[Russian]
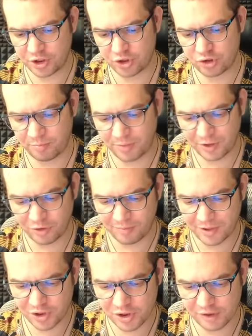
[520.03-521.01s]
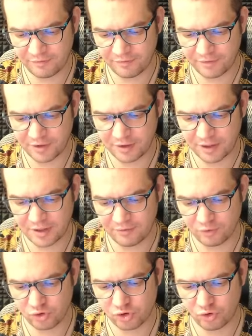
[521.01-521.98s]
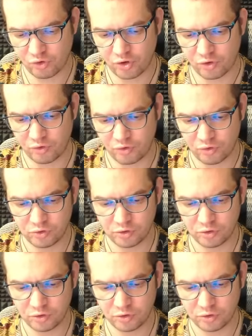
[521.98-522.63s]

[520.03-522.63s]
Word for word: чтобы потом пошли в левую сторону.